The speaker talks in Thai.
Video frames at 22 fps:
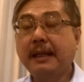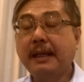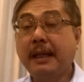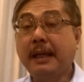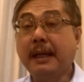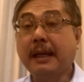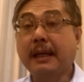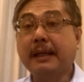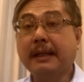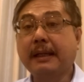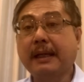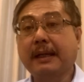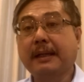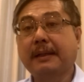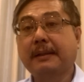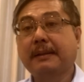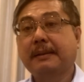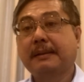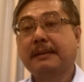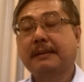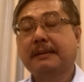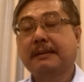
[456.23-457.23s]
อีกเนี่ย
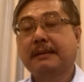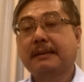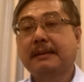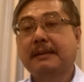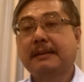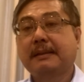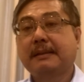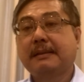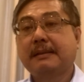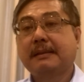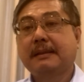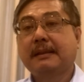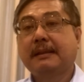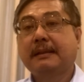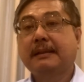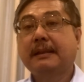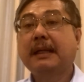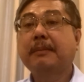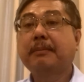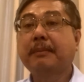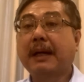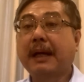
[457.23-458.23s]

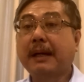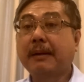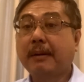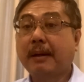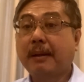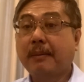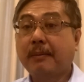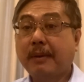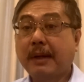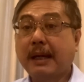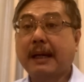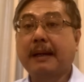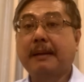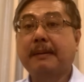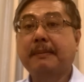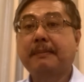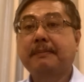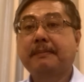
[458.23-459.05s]
นั่นหมายความว่า